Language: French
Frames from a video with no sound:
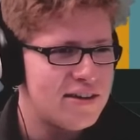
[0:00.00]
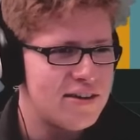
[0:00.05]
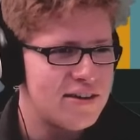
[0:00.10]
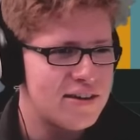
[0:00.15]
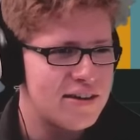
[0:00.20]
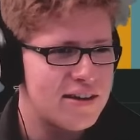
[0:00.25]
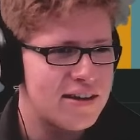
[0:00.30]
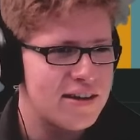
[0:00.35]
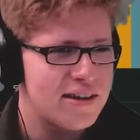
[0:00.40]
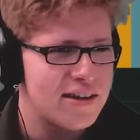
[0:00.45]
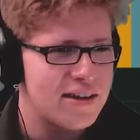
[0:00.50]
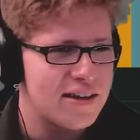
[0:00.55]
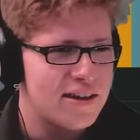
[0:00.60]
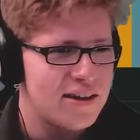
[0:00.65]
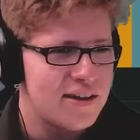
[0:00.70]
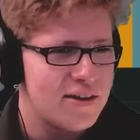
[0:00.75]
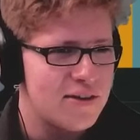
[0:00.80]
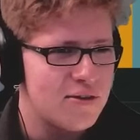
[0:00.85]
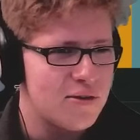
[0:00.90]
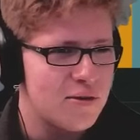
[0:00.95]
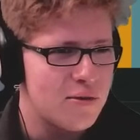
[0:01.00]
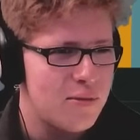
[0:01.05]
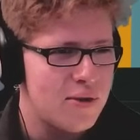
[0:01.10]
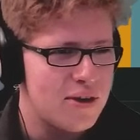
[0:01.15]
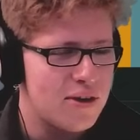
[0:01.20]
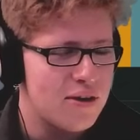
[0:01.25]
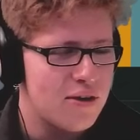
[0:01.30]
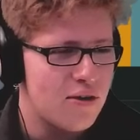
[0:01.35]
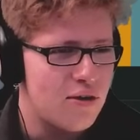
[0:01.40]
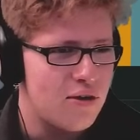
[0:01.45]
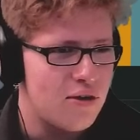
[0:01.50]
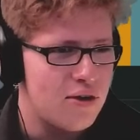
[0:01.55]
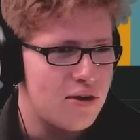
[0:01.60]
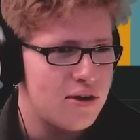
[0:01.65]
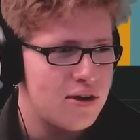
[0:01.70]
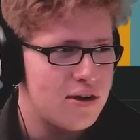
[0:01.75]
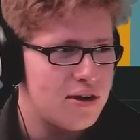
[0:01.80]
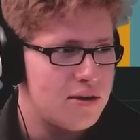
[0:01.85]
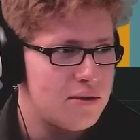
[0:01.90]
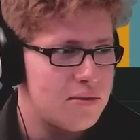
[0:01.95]
Ok, donc maintenant,
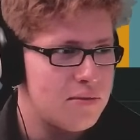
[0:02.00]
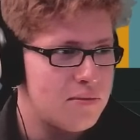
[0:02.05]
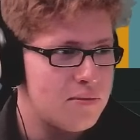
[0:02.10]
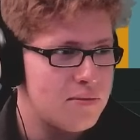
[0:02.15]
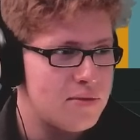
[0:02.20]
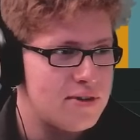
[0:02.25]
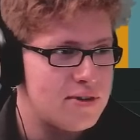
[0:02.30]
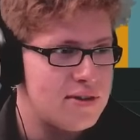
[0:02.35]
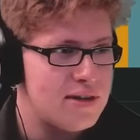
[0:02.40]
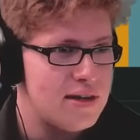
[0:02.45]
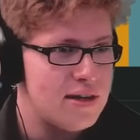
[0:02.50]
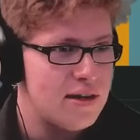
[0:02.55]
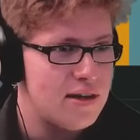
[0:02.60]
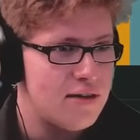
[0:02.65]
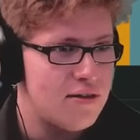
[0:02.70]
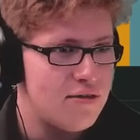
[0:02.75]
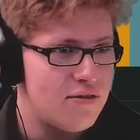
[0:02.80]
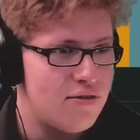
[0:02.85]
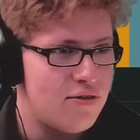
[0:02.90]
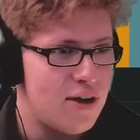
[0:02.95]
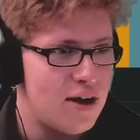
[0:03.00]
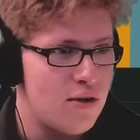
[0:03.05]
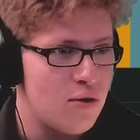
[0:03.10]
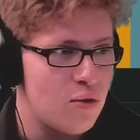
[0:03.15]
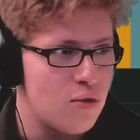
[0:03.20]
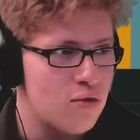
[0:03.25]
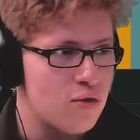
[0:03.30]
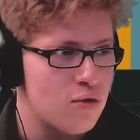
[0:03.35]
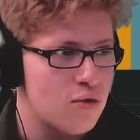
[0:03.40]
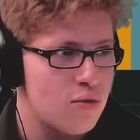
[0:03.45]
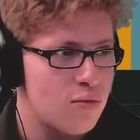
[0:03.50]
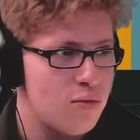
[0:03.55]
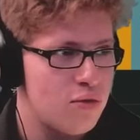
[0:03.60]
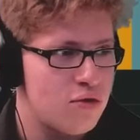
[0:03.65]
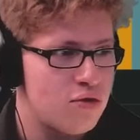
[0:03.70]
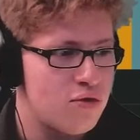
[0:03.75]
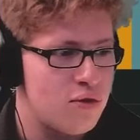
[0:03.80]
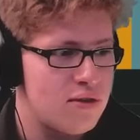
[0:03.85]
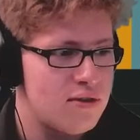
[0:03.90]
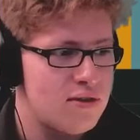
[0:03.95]
euh, c'est vallon. Donc on
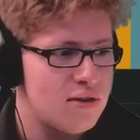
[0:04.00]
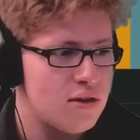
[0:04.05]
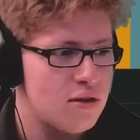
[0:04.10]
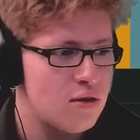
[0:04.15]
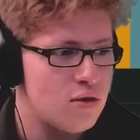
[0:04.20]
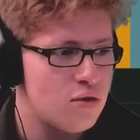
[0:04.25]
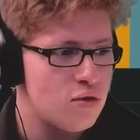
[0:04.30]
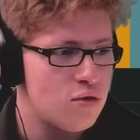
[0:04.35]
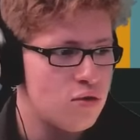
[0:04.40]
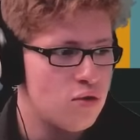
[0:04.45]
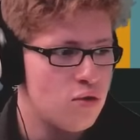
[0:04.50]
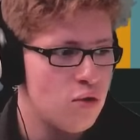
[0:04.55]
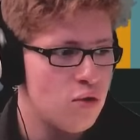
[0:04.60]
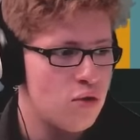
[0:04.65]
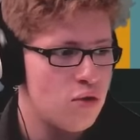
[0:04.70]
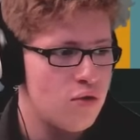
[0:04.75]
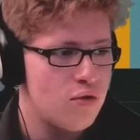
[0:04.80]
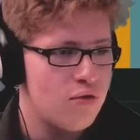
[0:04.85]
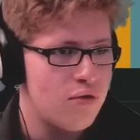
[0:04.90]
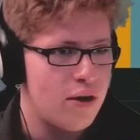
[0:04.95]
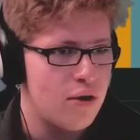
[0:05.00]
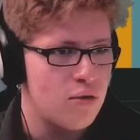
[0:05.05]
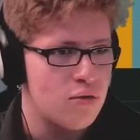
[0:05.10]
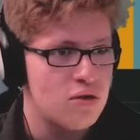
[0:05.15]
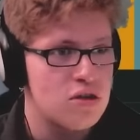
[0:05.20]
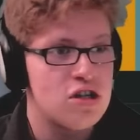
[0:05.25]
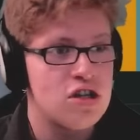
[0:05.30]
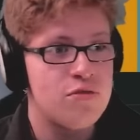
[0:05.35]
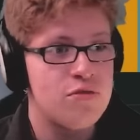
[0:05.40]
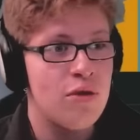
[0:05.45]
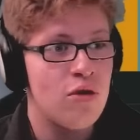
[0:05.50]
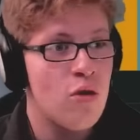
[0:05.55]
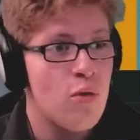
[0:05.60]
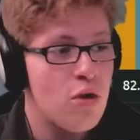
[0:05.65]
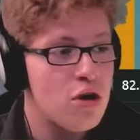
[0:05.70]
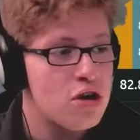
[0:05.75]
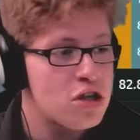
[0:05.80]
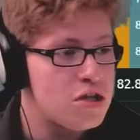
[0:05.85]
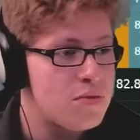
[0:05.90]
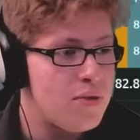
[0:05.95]
peut choisir deux vallons. J'espère au
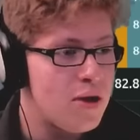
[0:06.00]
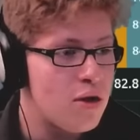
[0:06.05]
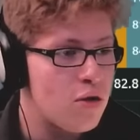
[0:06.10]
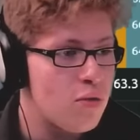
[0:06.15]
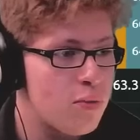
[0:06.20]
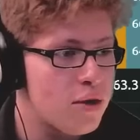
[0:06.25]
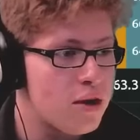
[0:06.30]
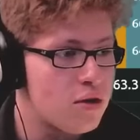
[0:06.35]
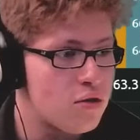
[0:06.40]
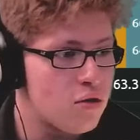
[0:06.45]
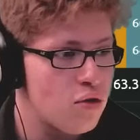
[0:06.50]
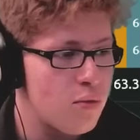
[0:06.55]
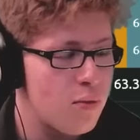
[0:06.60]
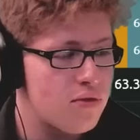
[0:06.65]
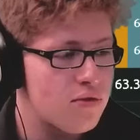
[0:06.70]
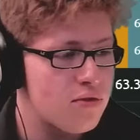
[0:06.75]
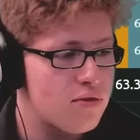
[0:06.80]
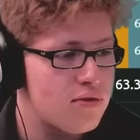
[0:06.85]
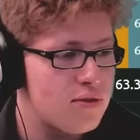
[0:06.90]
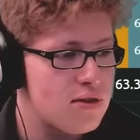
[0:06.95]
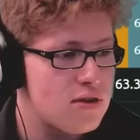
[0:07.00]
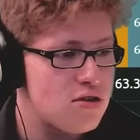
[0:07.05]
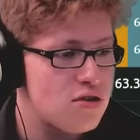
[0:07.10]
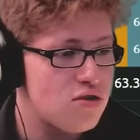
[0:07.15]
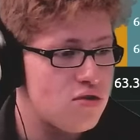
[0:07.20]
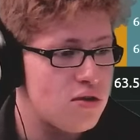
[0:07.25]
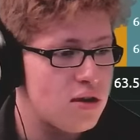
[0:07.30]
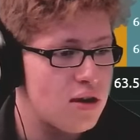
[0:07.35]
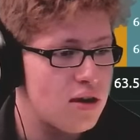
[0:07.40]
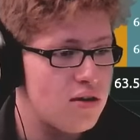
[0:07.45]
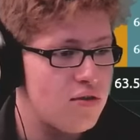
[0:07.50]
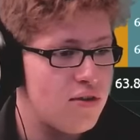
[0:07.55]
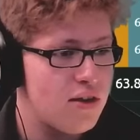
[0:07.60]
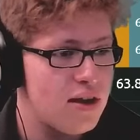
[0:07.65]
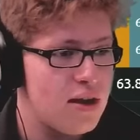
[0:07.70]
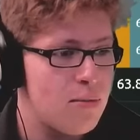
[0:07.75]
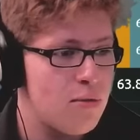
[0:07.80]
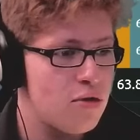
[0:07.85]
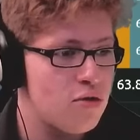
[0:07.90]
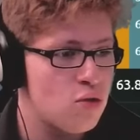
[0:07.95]
moins que j'ai compris le truc, parce que si je suis en train de
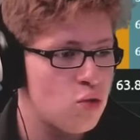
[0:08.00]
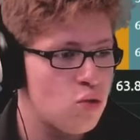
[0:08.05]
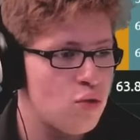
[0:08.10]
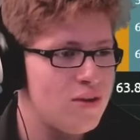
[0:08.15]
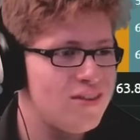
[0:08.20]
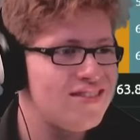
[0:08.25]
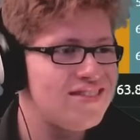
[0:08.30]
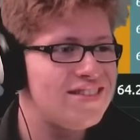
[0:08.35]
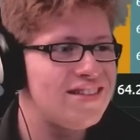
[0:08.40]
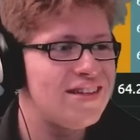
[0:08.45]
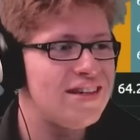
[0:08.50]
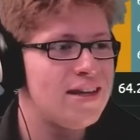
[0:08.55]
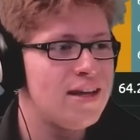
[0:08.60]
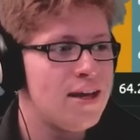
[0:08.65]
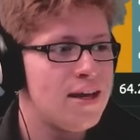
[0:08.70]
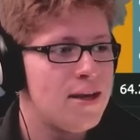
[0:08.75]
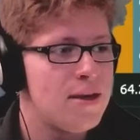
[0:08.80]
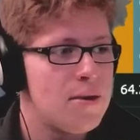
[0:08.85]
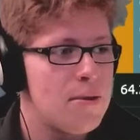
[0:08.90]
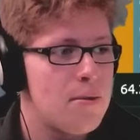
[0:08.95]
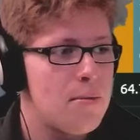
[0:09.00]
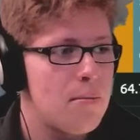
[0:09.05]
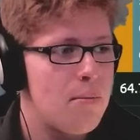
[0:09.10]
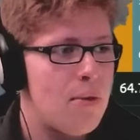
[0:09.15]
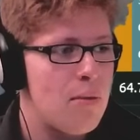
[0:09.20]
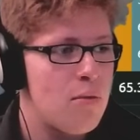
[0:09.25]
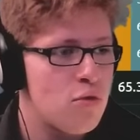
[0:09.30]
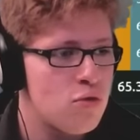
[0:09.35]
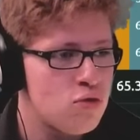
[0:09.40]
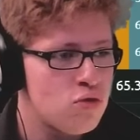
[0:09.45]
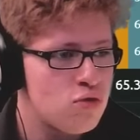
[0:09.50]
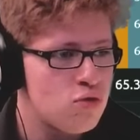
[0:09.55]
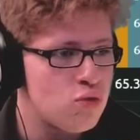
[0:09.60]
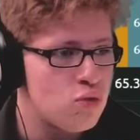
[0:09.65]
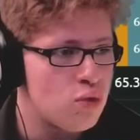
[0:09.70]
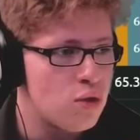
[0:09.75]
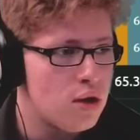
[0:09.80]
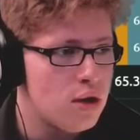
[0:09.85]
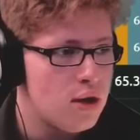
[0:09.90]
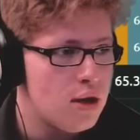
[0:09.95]
faire n'importe quoi, c'est pas bon du
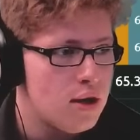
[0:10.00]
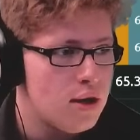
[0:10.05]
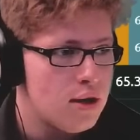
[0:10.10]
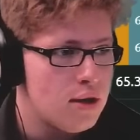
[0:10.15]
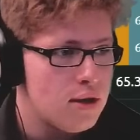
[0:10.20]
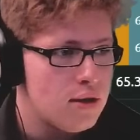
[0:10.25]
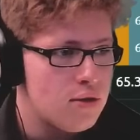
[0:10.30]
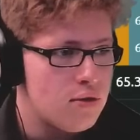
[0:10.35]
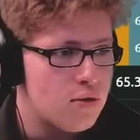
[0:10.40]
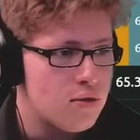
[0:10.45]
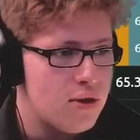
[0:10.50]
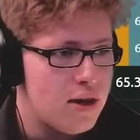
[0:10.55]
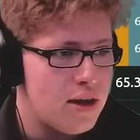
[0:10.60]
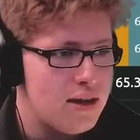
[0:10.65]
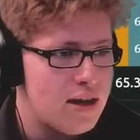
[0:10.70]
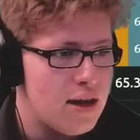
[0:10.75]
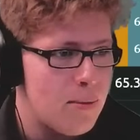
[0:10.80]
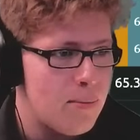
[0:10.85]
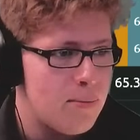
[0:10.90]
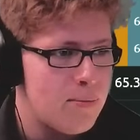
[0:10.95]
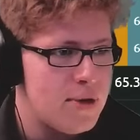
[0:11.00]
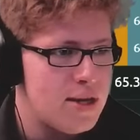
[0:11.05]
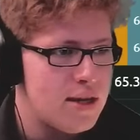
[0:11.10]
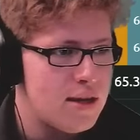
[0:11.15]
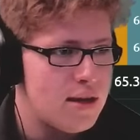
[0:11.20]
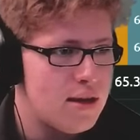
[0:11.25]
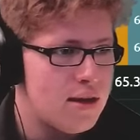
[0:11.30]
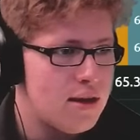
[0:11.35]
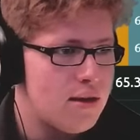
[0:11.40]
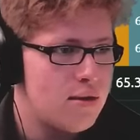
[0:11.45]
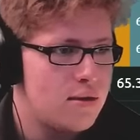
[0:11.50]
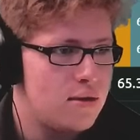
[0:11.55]
tout. Donc là, il y a Bin...